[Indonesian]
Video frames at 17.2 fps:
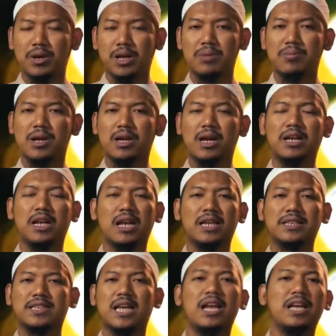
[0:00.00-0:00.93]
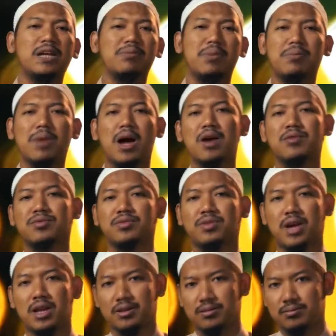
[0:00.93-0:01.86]
yang beriman adalah saling
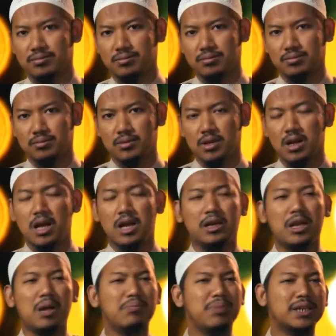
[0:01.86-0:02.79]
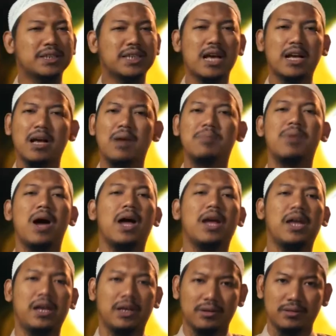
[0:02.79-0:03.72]
memaafkan dan bersangka
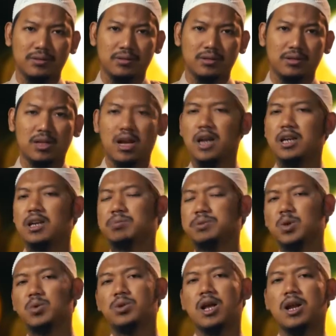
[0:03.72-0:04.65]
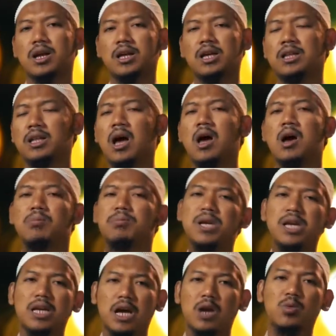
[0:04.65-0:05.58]
baik terhadap saudara kita.
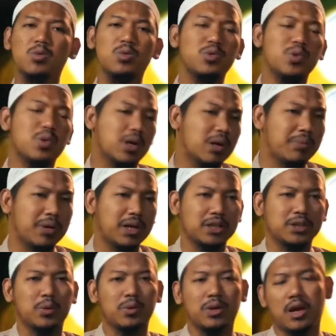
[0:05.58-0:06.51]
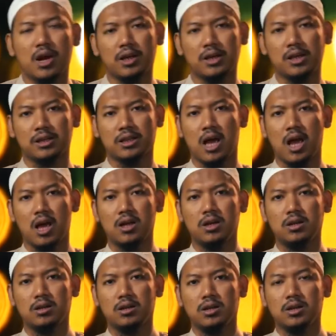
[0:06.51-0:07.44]
Berikan udur kepada saudara kita.
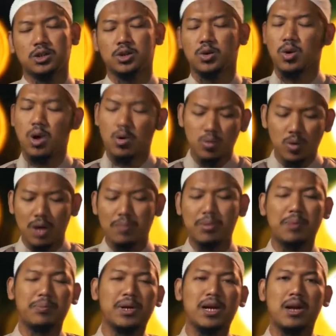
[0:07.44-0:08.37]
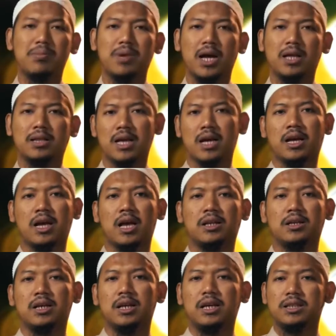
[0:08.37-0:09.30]
Seorang ulama pernah
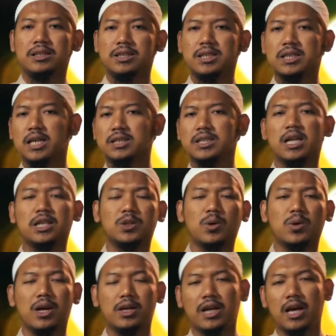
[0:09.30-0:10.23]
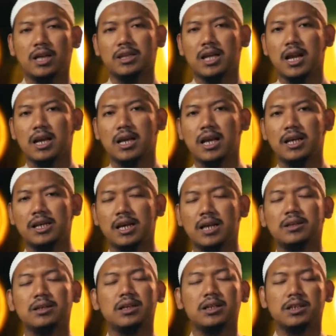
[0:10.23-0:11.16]
mengatakan, jika salah seorang di antara
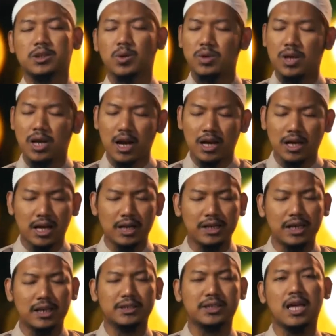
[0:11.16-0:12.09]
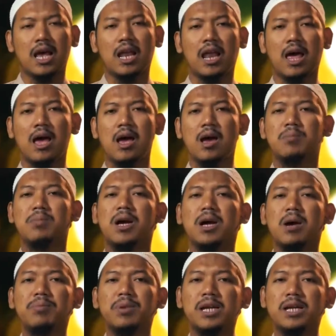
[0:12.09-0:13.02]
kalian, saudara kalian salah,
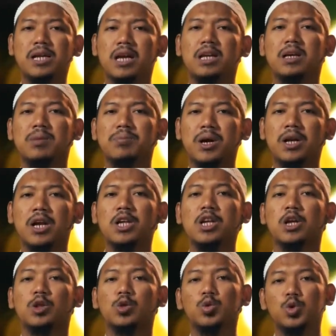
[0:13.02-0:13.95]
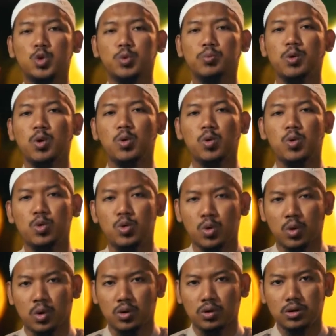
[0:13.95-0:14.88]
maka berikan kepadanya 70
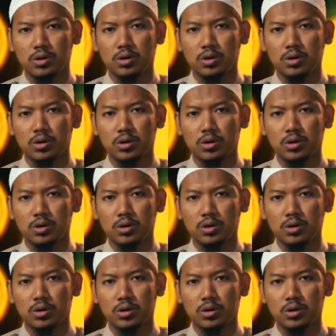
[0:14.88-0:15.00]
udur,